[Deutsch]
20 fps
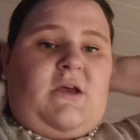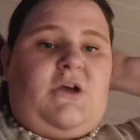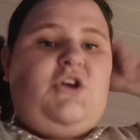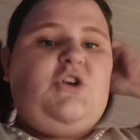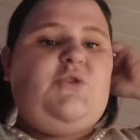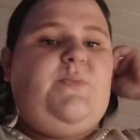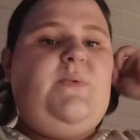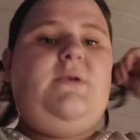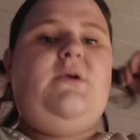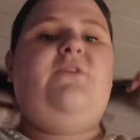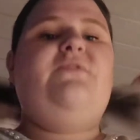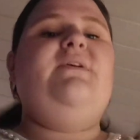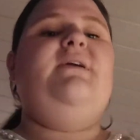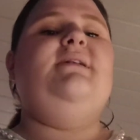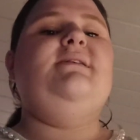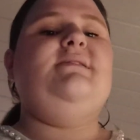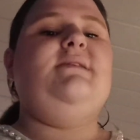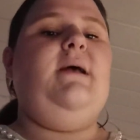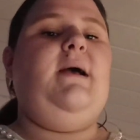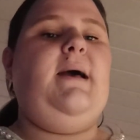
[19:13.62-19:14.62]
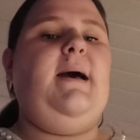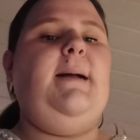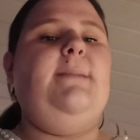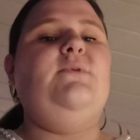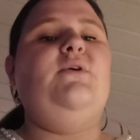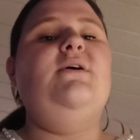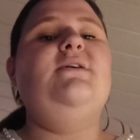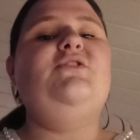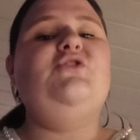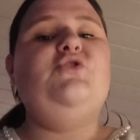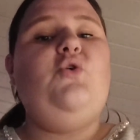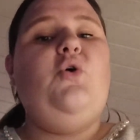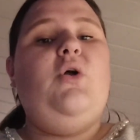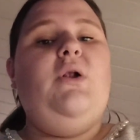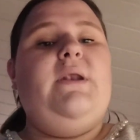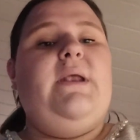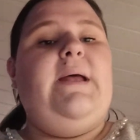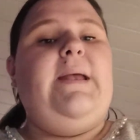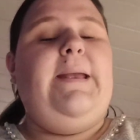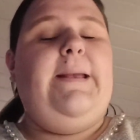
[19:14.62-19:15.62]
Ich bin auf Instagram, heiße ich
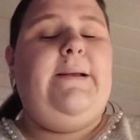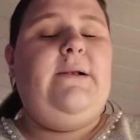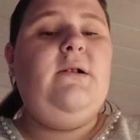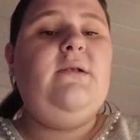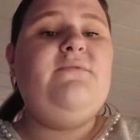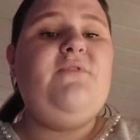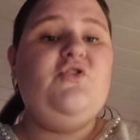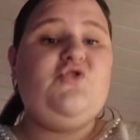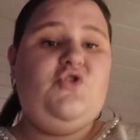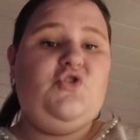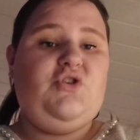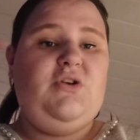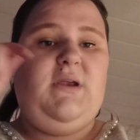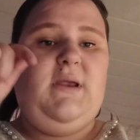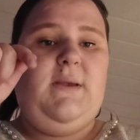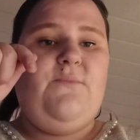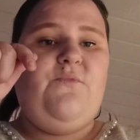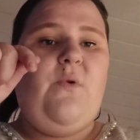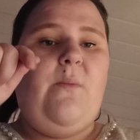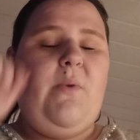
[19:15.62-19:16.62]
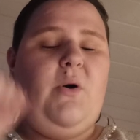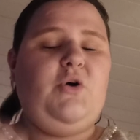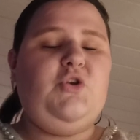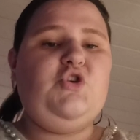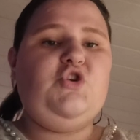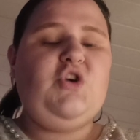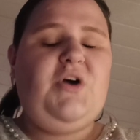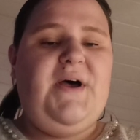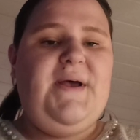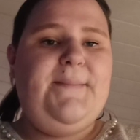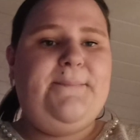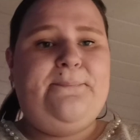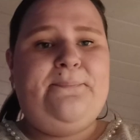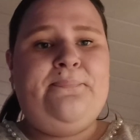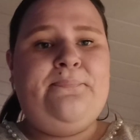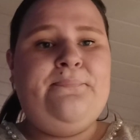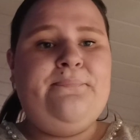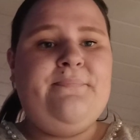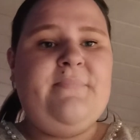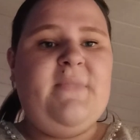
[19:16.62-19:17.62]
Goldener Engel, werde ich euch in die Infobox schreiben.
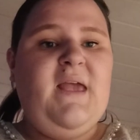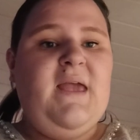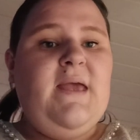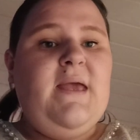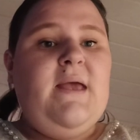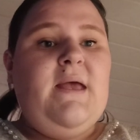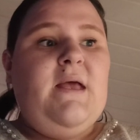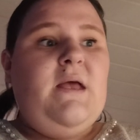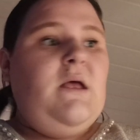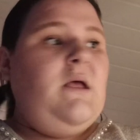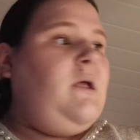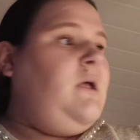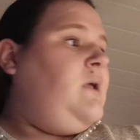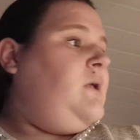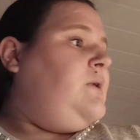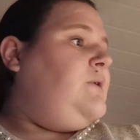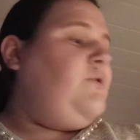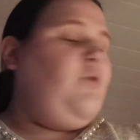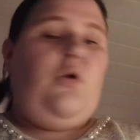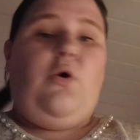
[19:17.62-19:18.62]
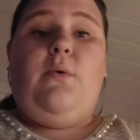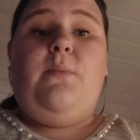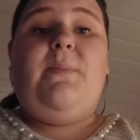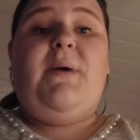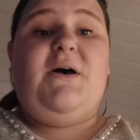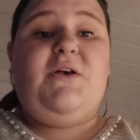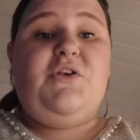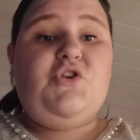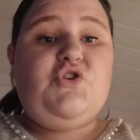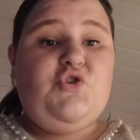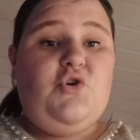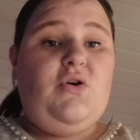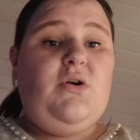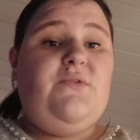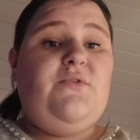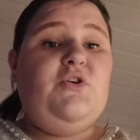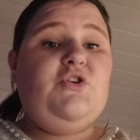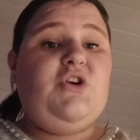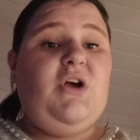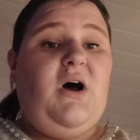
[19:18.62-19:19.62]
So, passt schön
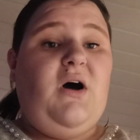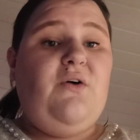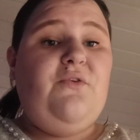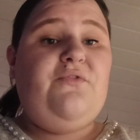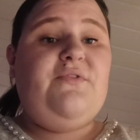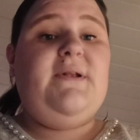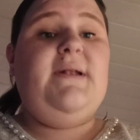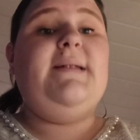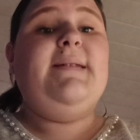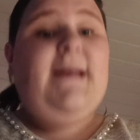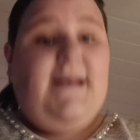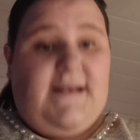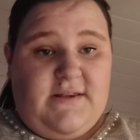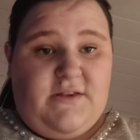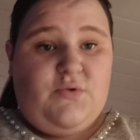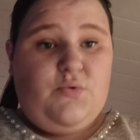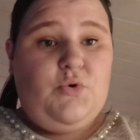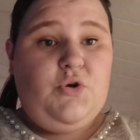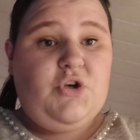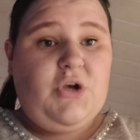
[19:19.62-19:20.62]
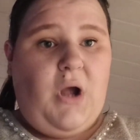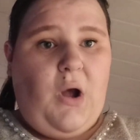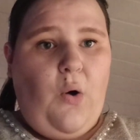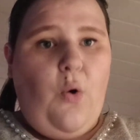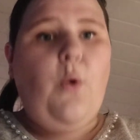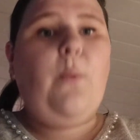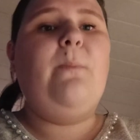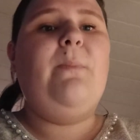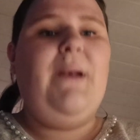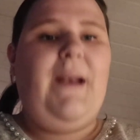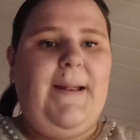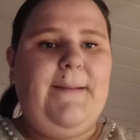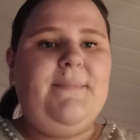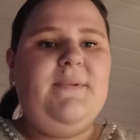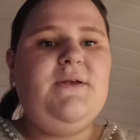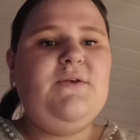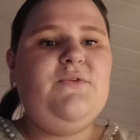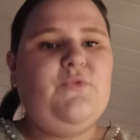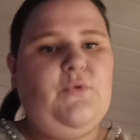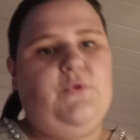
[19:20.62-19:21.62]
auf euch auf, denn das tue ich auch.
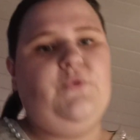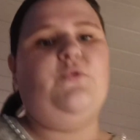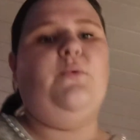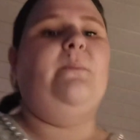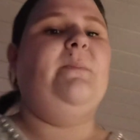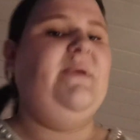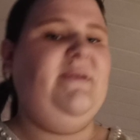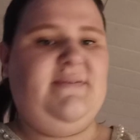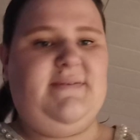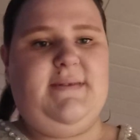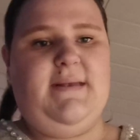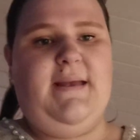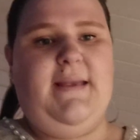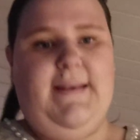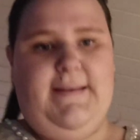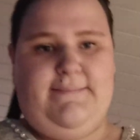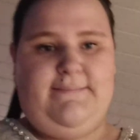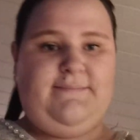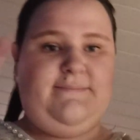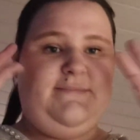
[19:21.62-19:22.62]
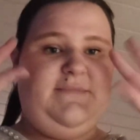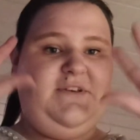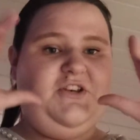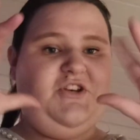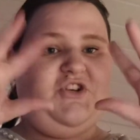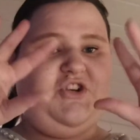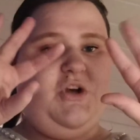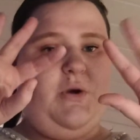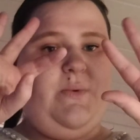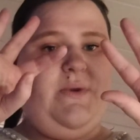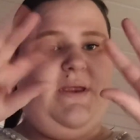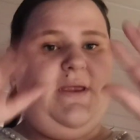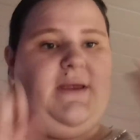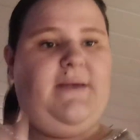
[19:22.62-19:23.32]
Bleibt gesund und bis dahin. Ciao!